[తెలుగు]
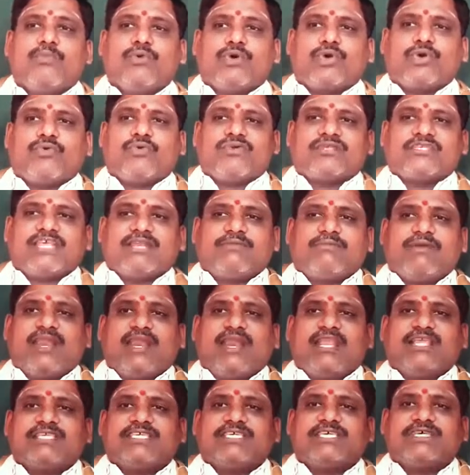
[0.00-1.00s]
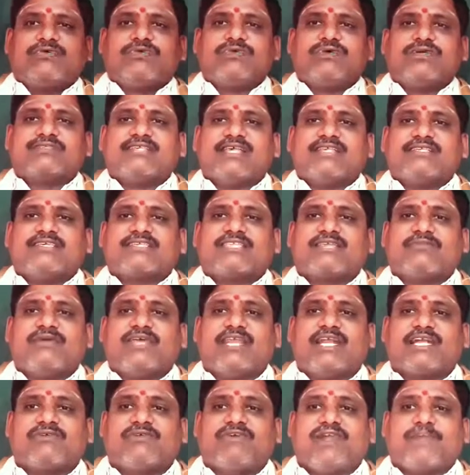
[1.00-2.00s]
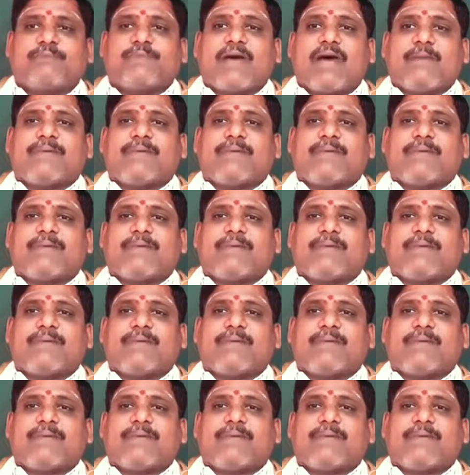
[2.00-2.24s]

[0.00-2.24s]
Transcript: పూర్వజన్మల నుంచి సంచితమైనటువంటి